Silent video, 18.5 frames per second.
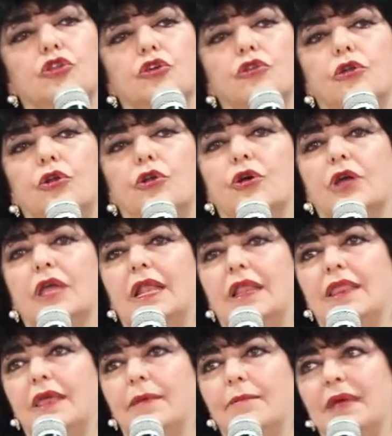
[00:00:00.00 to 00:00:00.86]
todo lo que
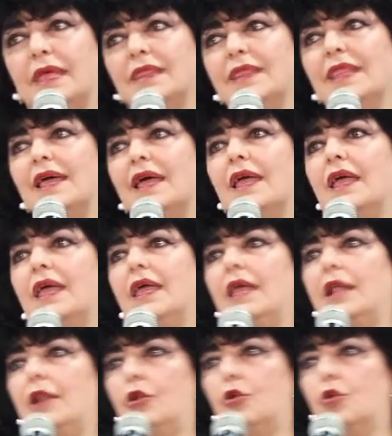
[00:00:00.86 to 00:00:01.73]
Él demanda,
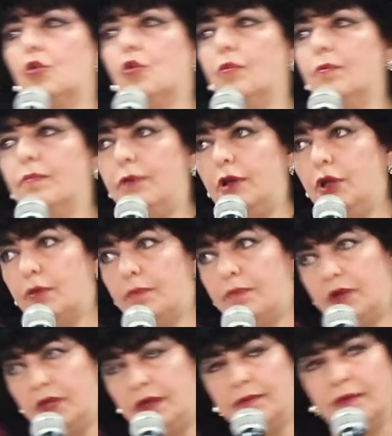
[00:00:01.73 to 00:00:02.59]
Él lo
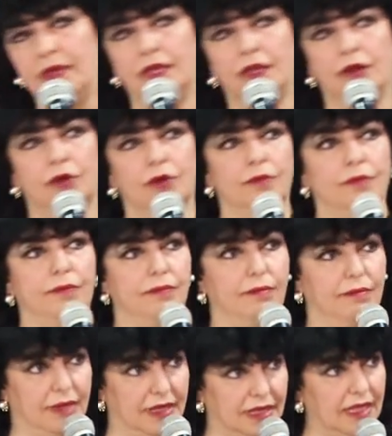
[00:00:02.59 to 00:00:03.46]
cumplió primero.
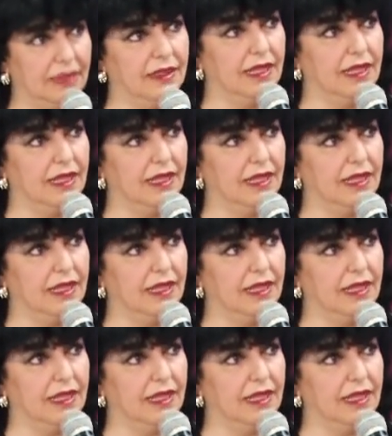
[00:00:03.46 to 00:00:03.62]
¿Me está